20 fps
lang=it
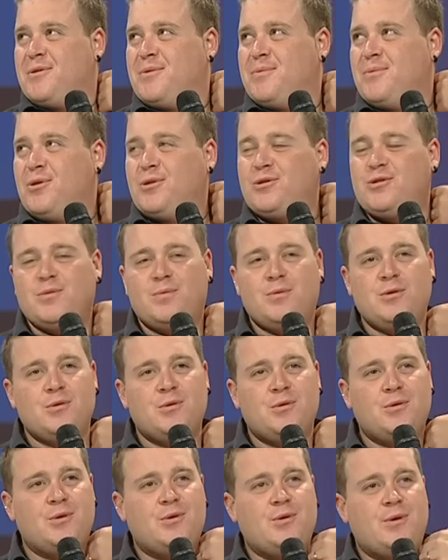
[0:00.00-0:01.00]
eh, molto
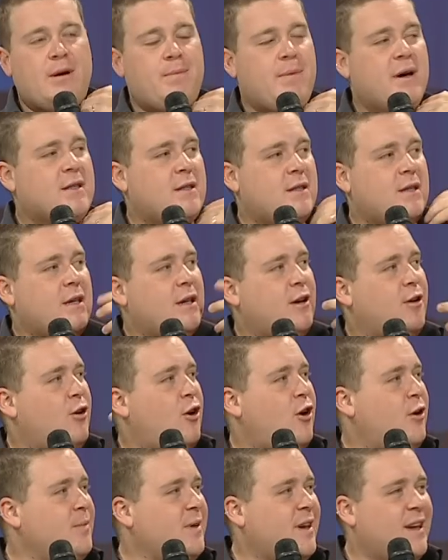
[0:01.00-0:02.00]
più la parte
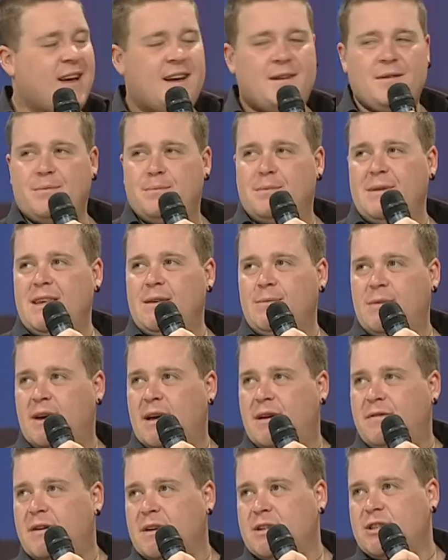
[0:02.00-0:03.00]
comica,
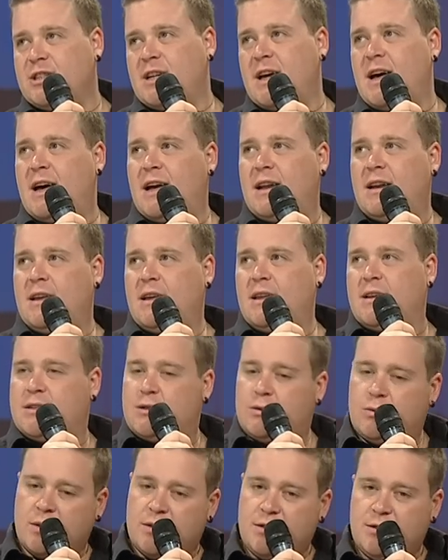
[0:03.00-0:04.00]
mimica, facciale, le
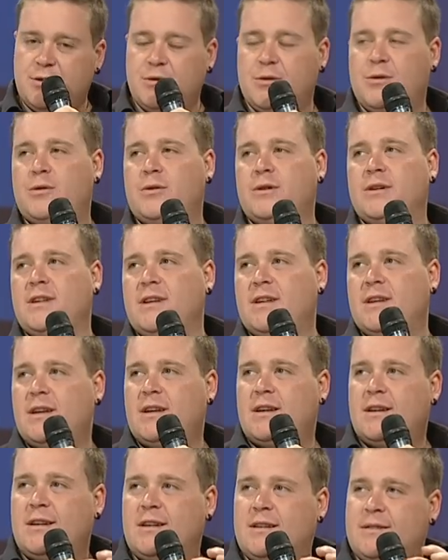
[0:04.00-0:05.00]
situazioni,
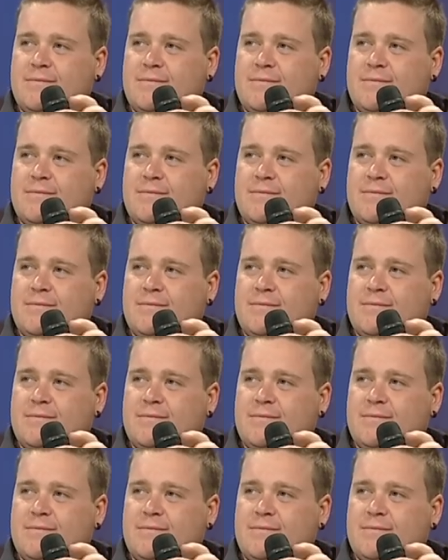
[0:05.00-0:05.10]
le,